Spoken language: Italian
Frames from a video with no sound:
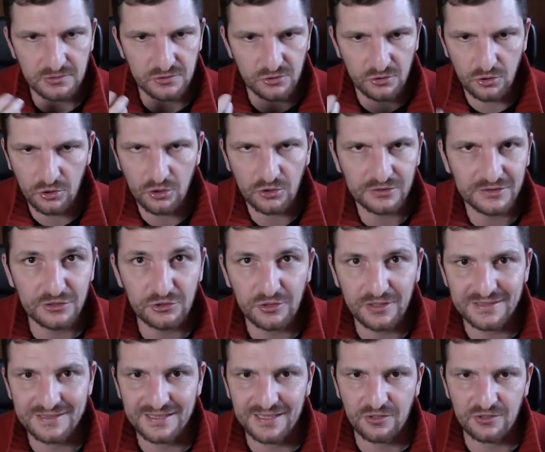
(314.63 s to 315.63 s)
sono contento
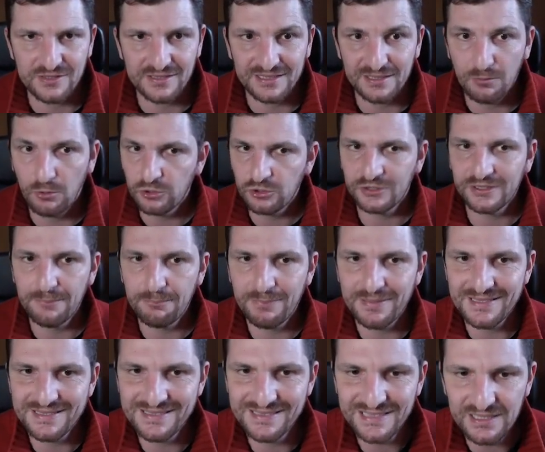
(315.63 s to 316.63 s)
che siano stati molto
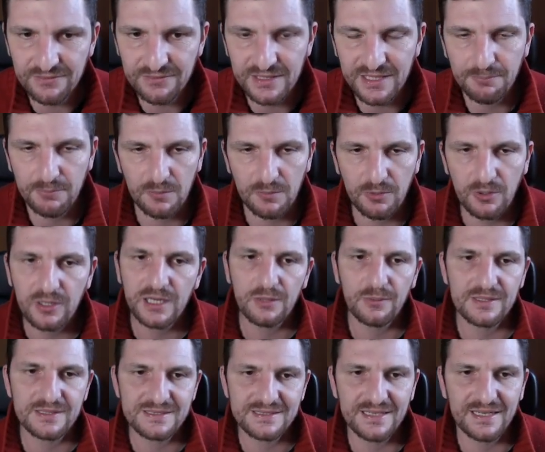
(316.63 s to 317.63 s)
tempestivi a proporre
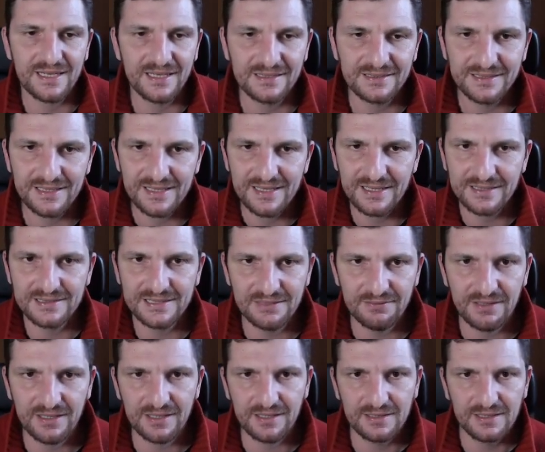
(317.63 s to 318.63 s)
questa
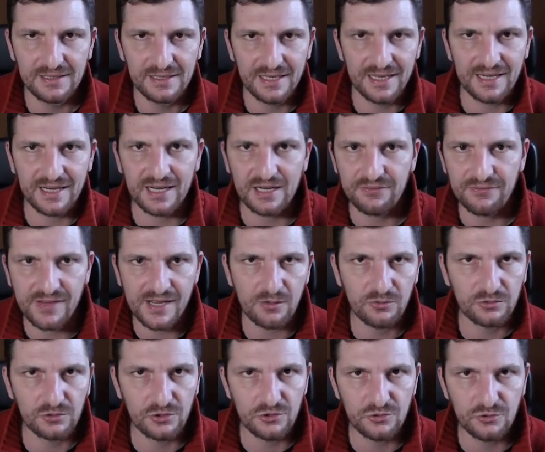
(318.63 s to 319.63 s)
alternativa e
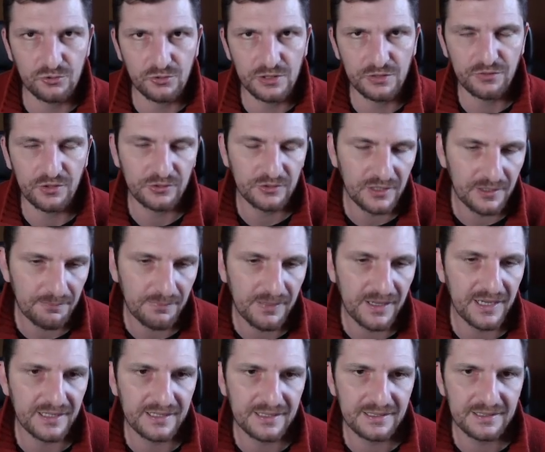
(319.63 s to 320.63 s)
refound sui founder
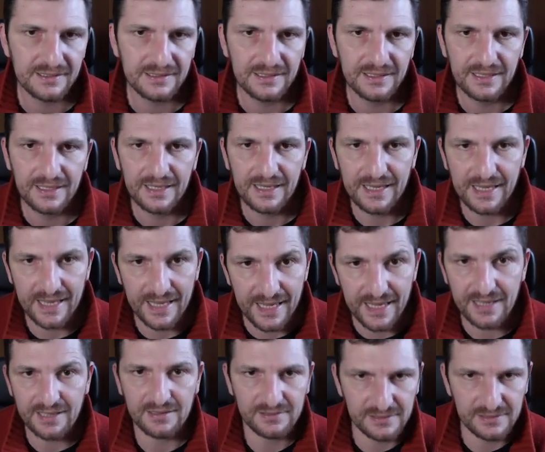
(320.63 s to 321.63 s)
pack
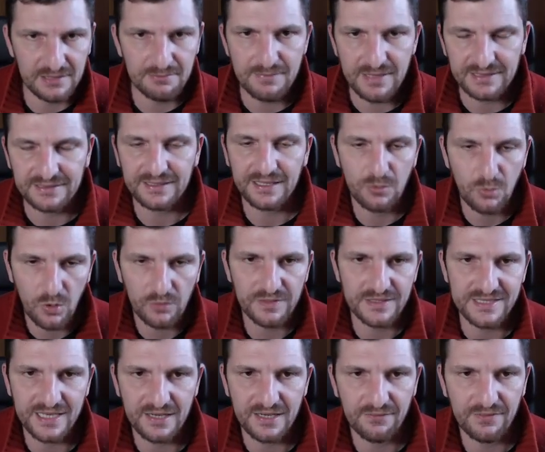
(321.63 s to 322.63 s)
e il mettere nuovi
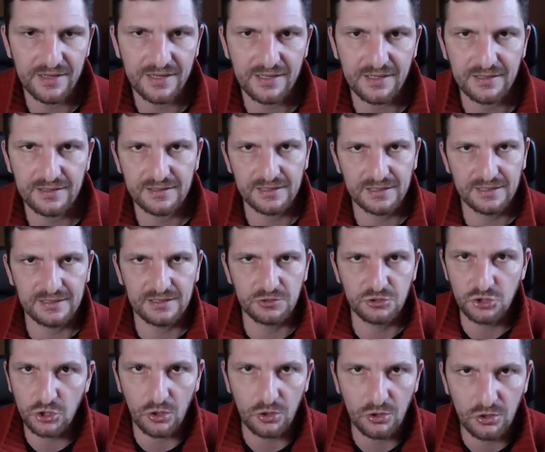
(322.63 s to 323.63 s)
server in
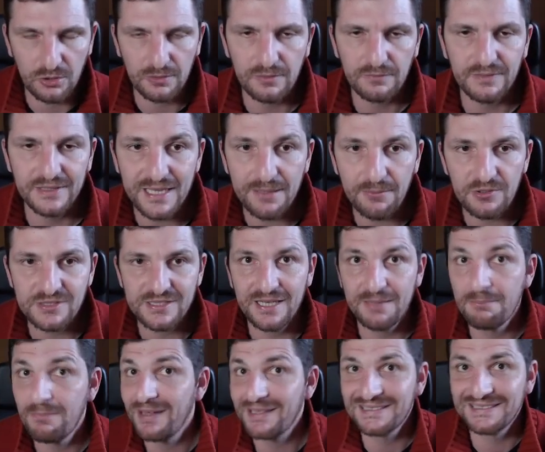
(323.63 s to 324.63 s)
gioco. Vediamo
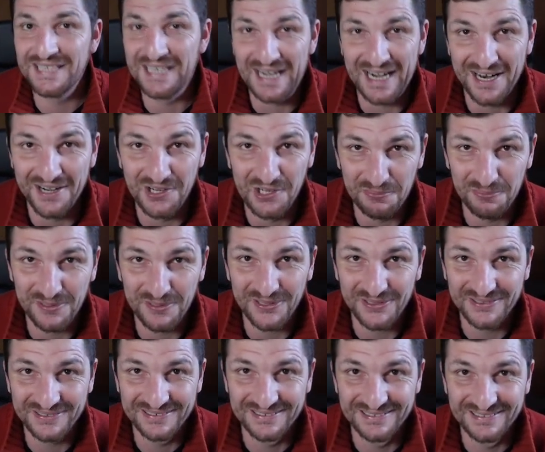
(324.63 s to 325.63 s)
se basteranno
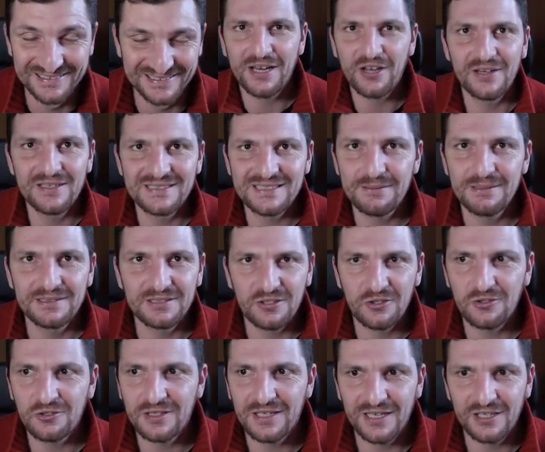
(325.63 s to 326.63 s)
però, perché onestamente
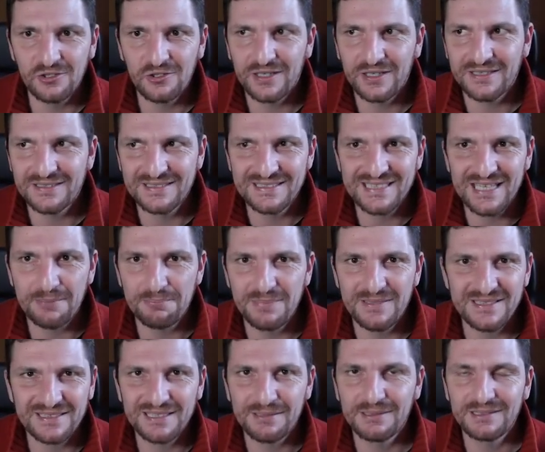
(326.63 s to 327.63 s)
non credo che si
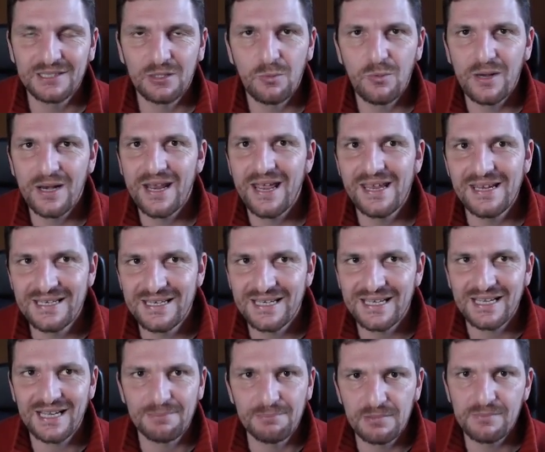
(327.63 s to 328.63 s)
sappia esattamente qual è il
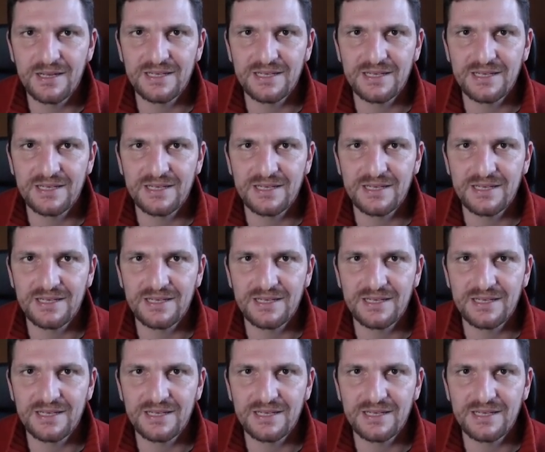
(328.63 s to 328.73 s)
cap